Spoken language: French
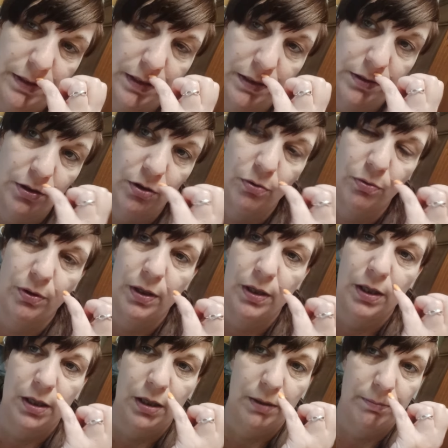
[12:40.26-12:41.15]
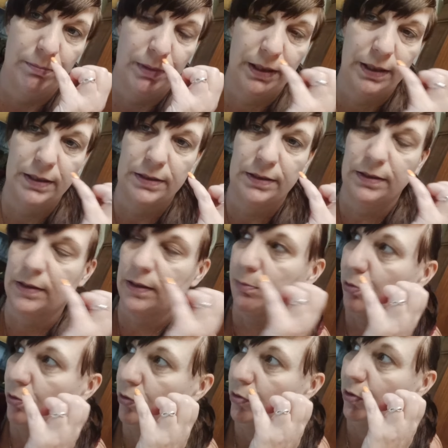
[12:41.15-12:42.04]
que 7 ans, malgré
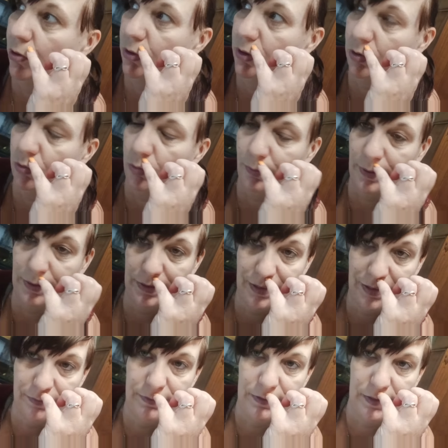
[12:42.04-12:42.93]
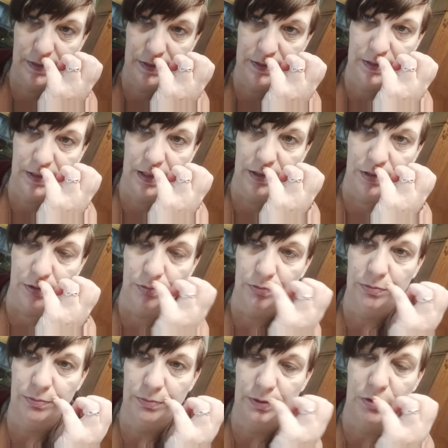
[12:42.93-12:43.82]
sa bonne dent, ils n'ont pas dévitalisé la
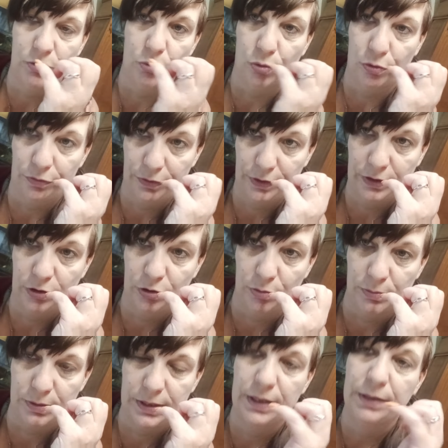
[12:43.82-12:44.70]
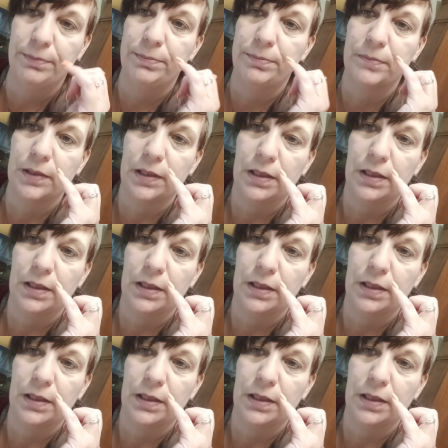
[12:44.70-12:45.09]
dent, ils l'ont refaite comme ça.